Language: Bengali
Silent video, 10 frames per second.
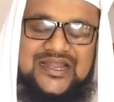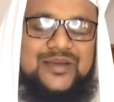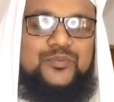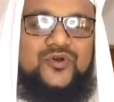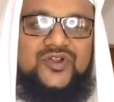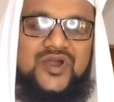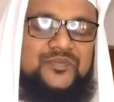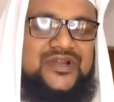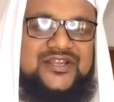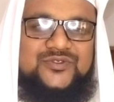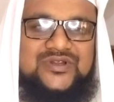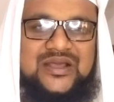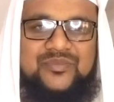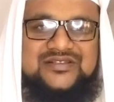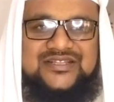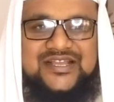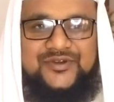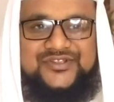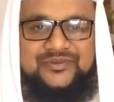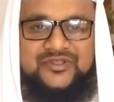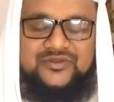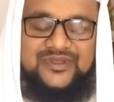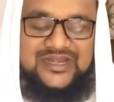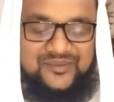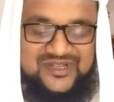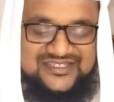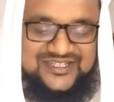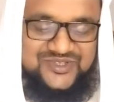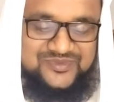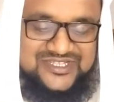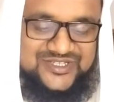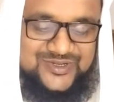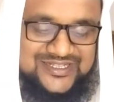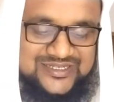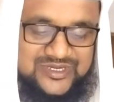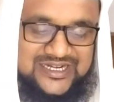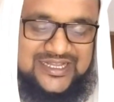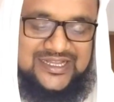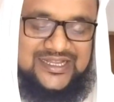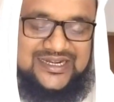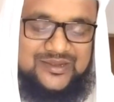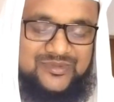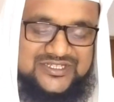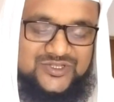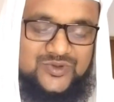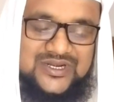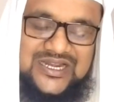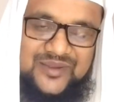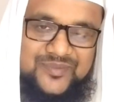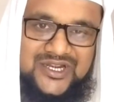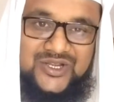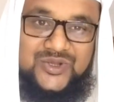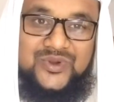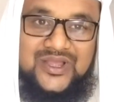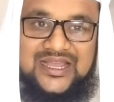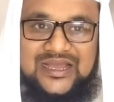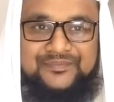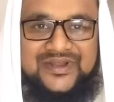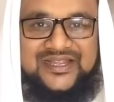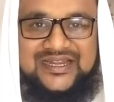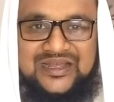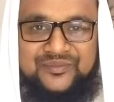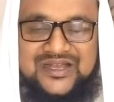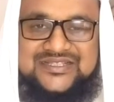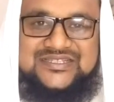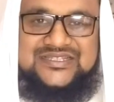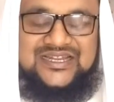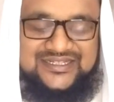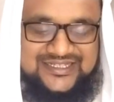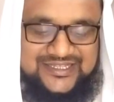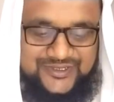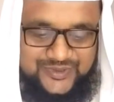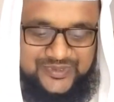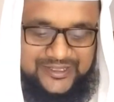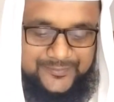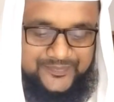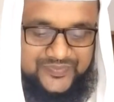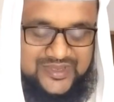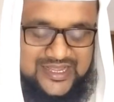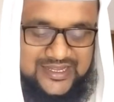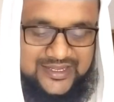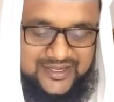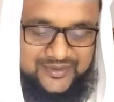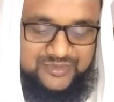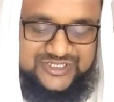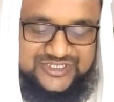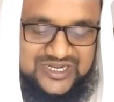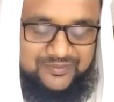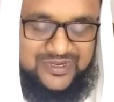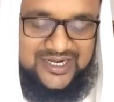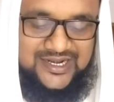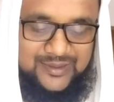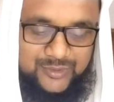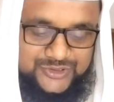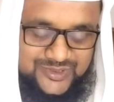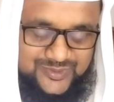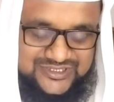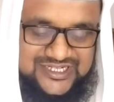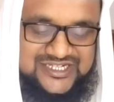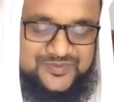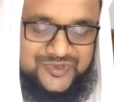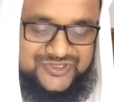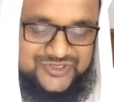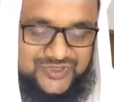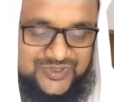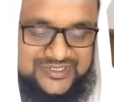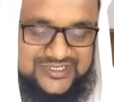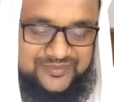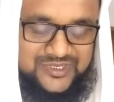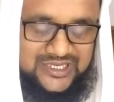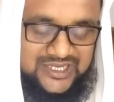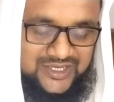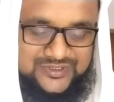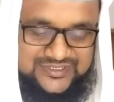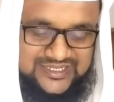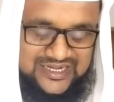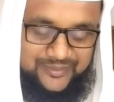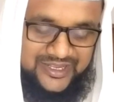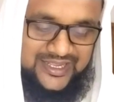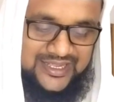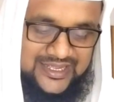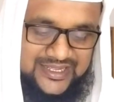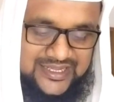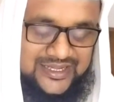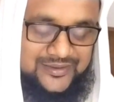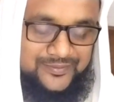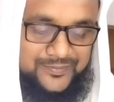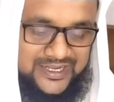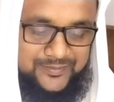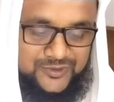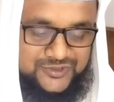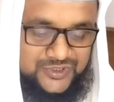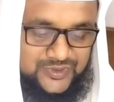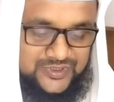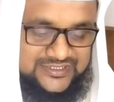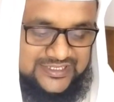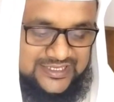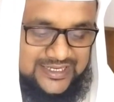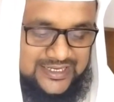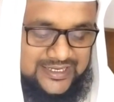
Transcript: না পড়লেও আপনার কিন্তু নামাজ আদায় হয়ে যাবে তবে নামাজ কিন্তু মিস করা যাবে না নামাজের দোয়া না পারলেও আপনাকে নামাজ চালিয়ে যেতে হবে বিশ নাম্বার এবং সর্বশেষ প্রশ্ন করেছেন বিল্লাল হোসেন নামে এক ভাই প্রশ্ন করেছেন